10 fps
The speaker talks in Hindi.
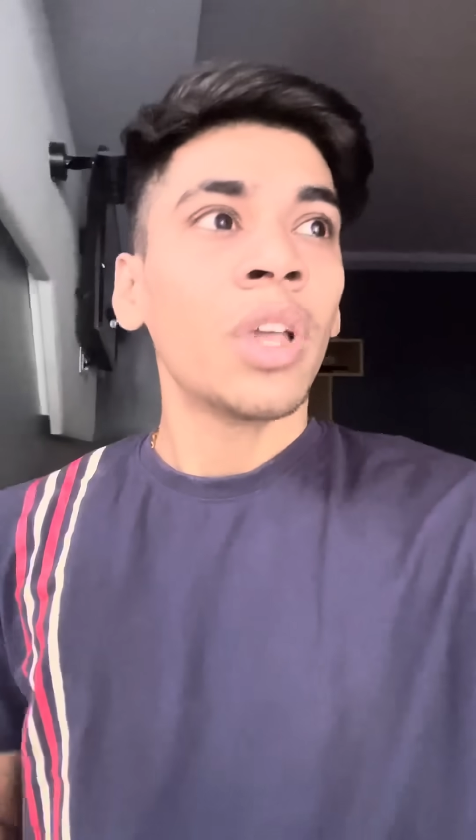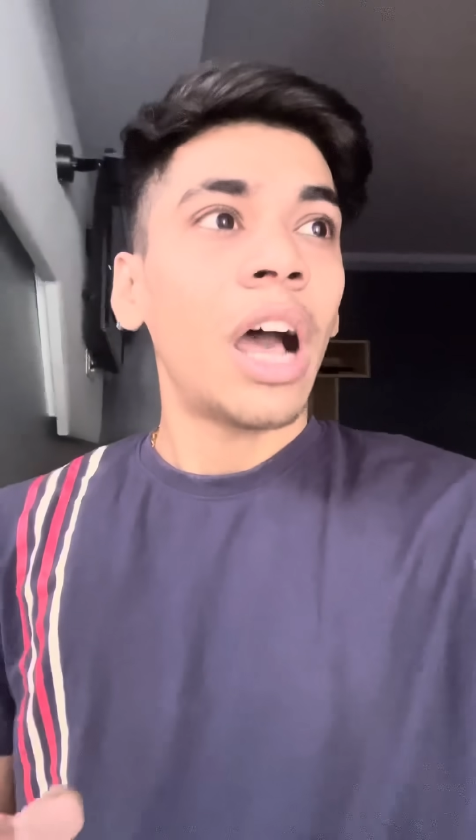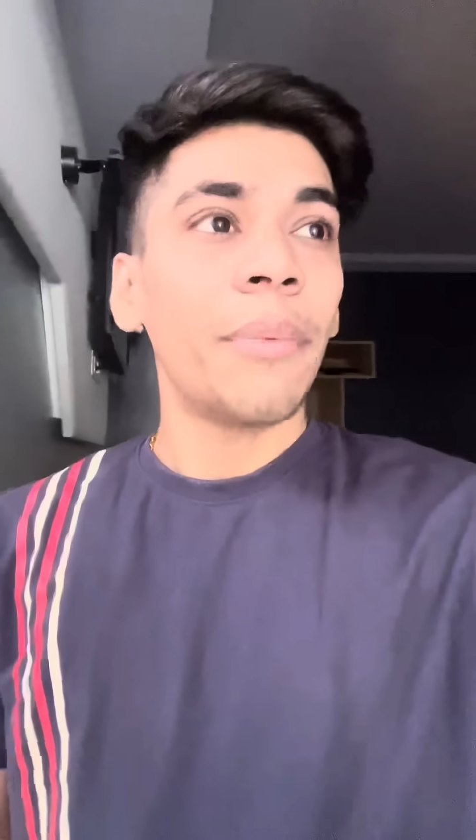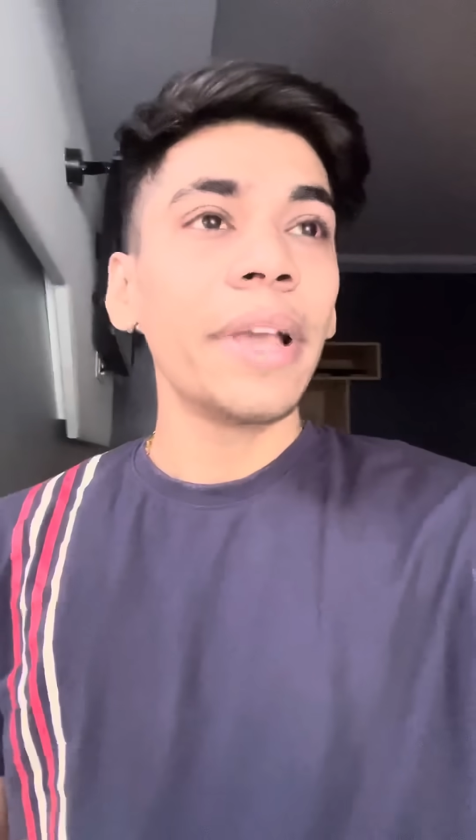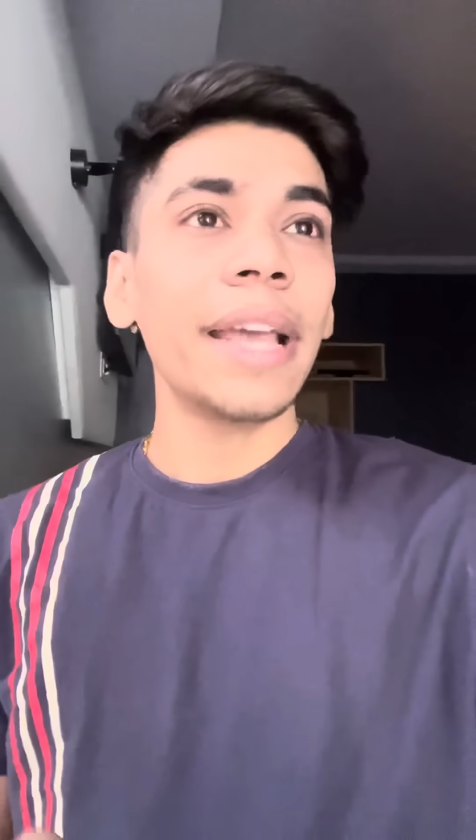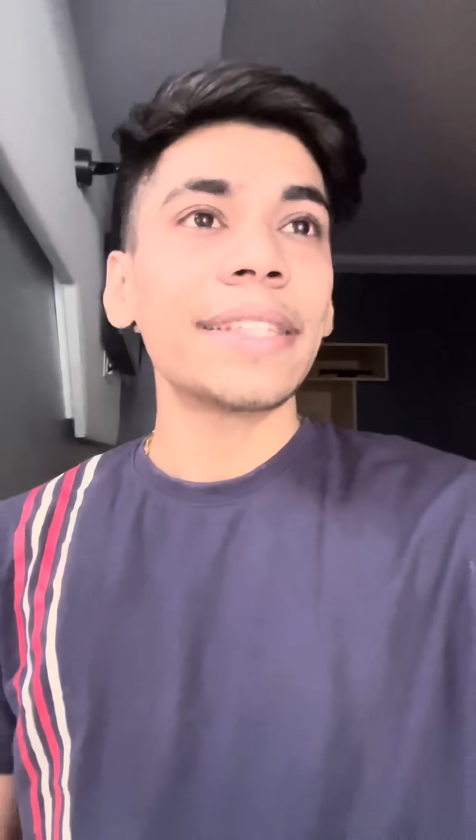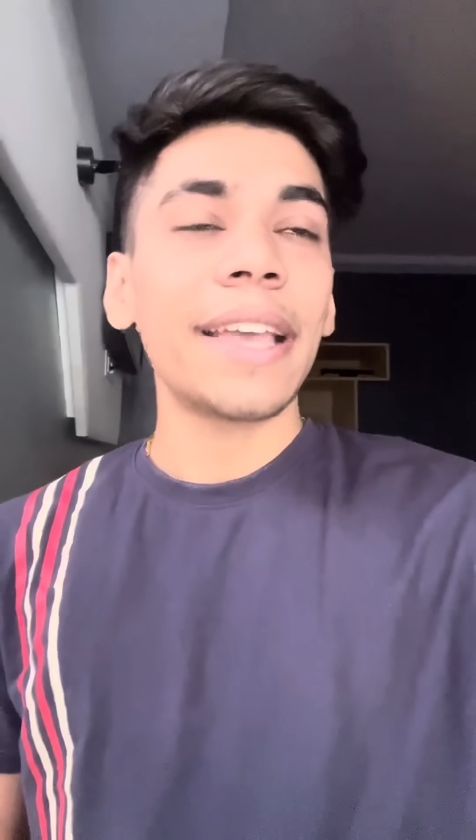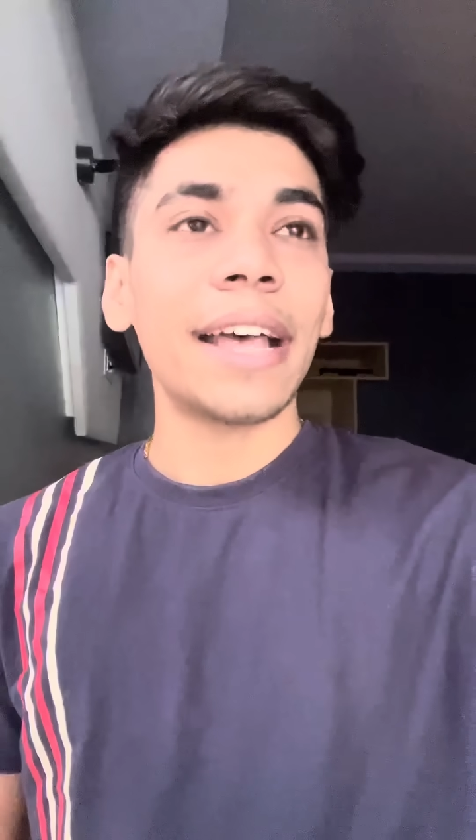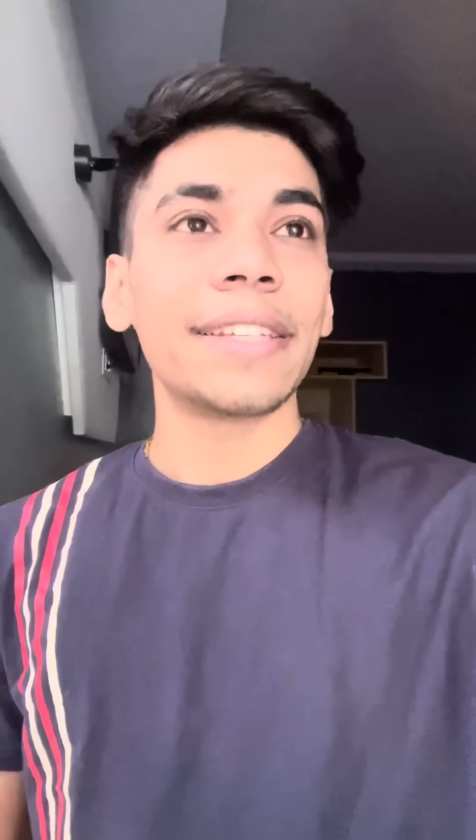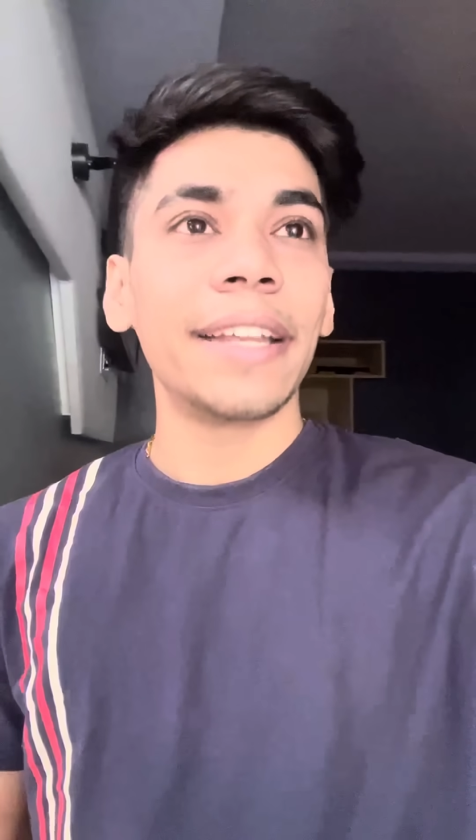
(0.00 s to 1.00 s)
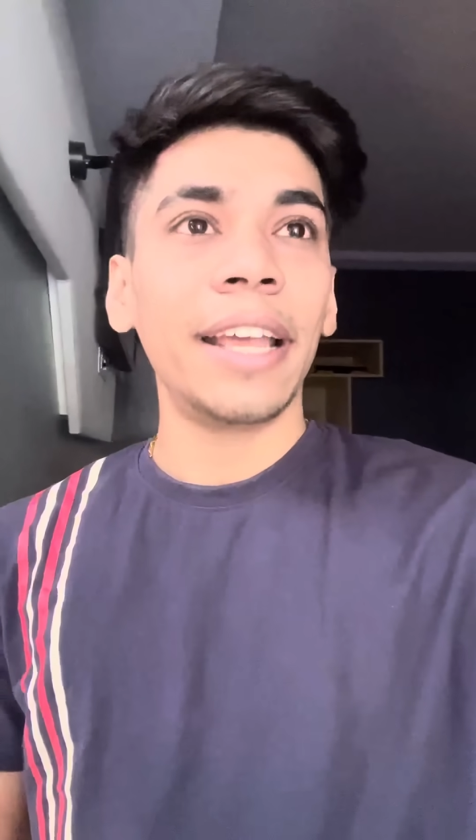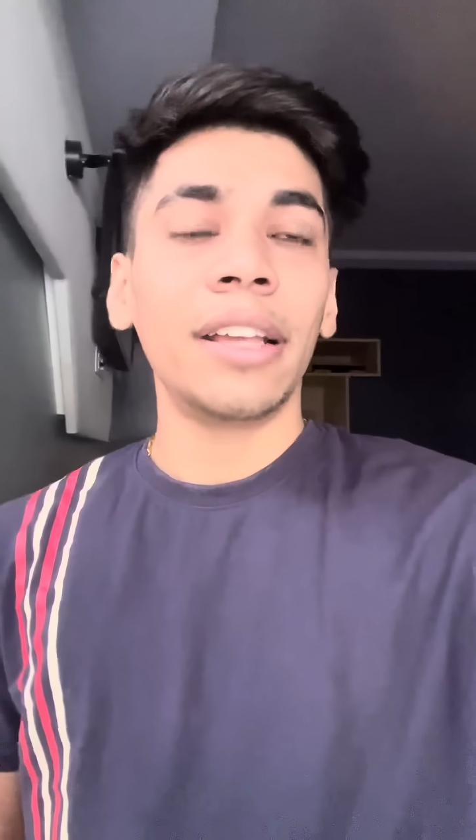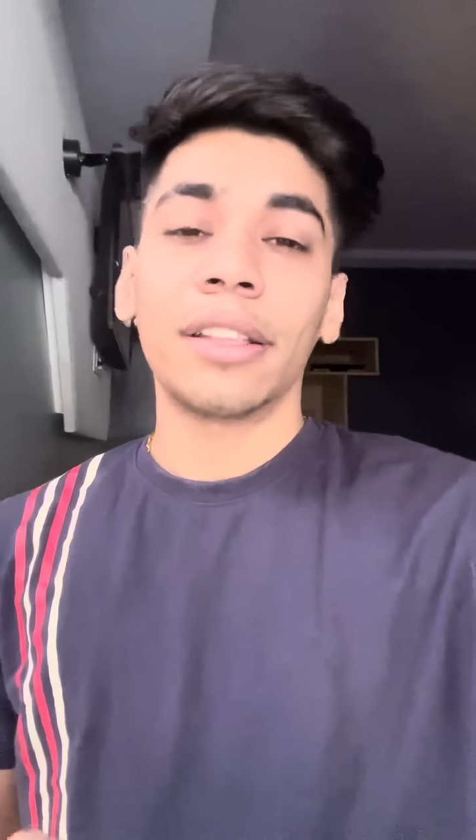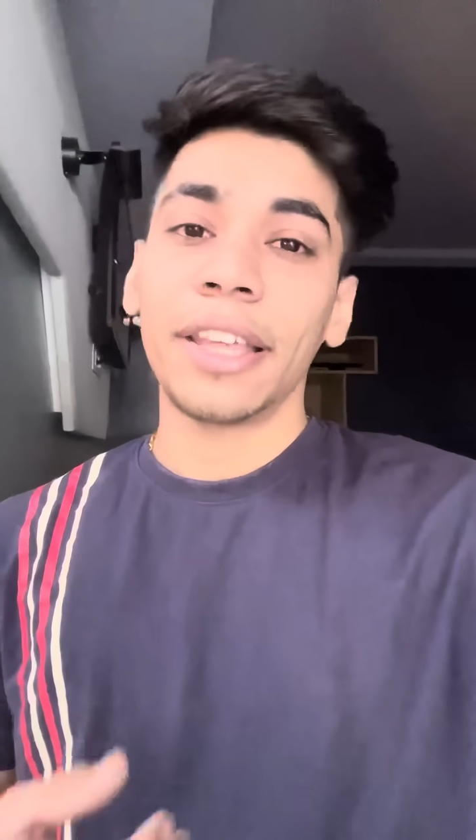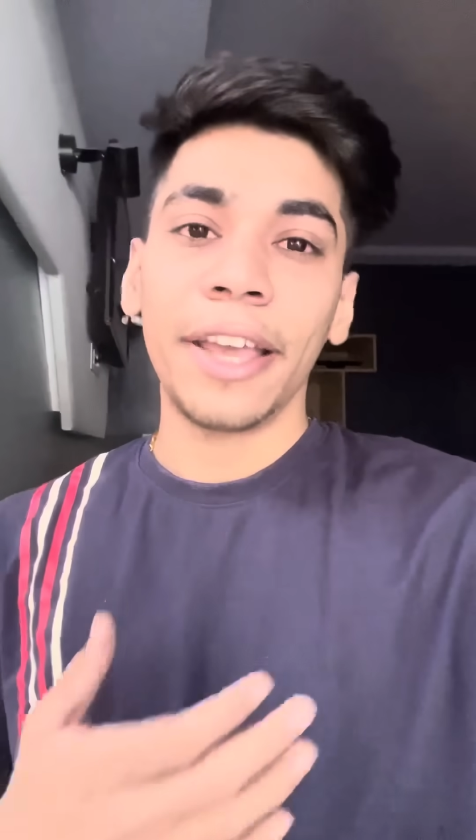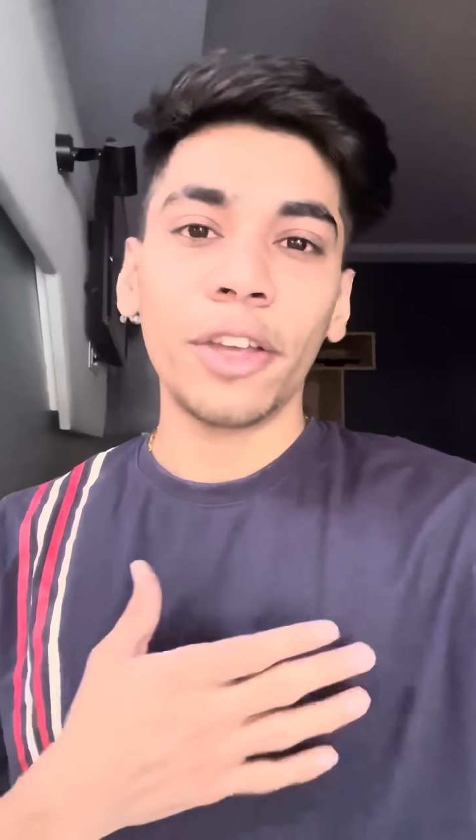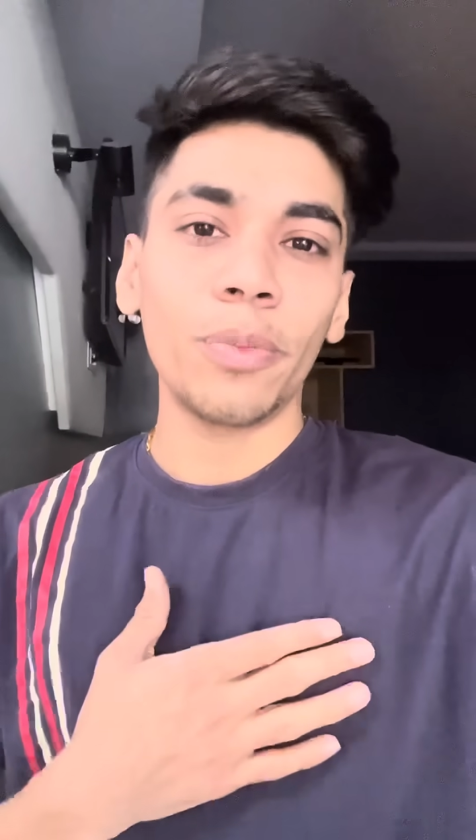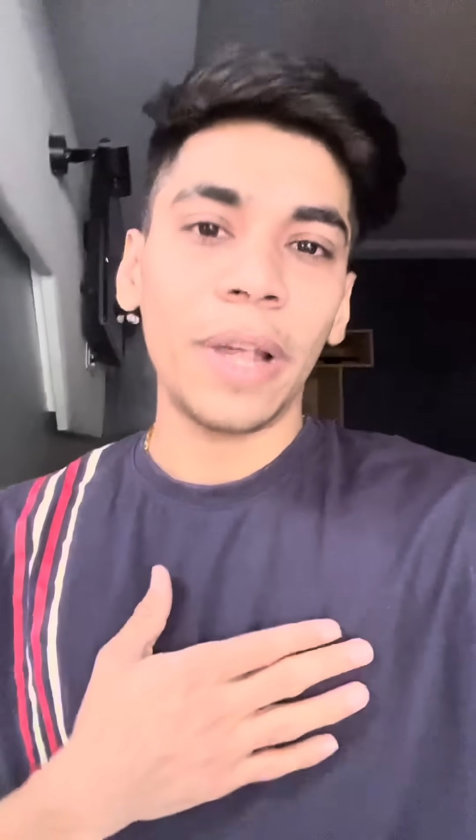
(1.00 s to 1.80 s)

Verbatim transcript: अभी गाइज क्या सीन है थैंक यू